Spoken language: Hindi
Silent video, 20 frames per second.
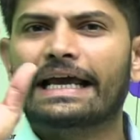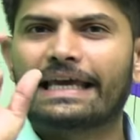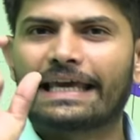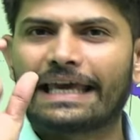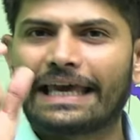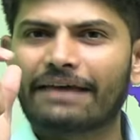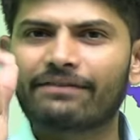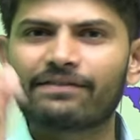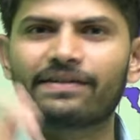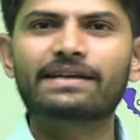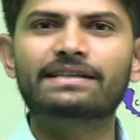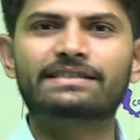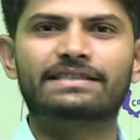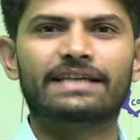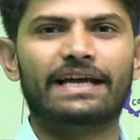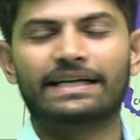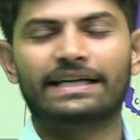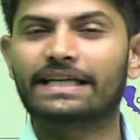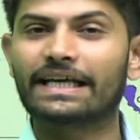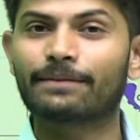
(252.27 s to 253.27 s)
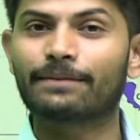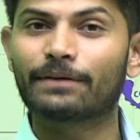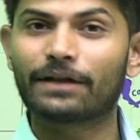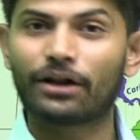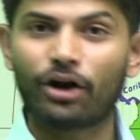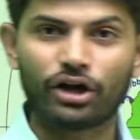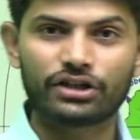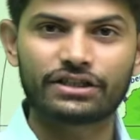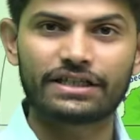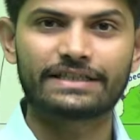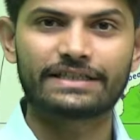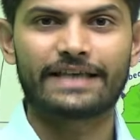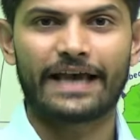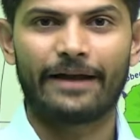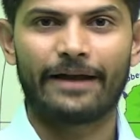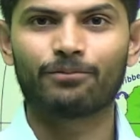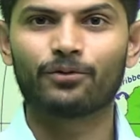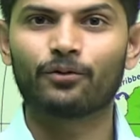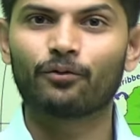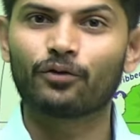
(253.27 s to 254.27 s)
कीवर्ड्स हैं टर्मिनोलॉजीज
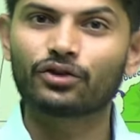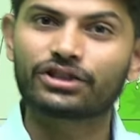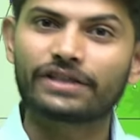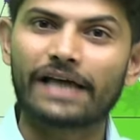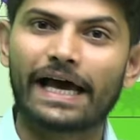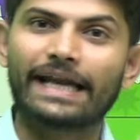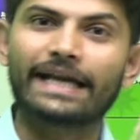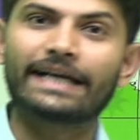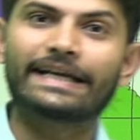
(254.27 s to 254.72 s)
हैं वो सारी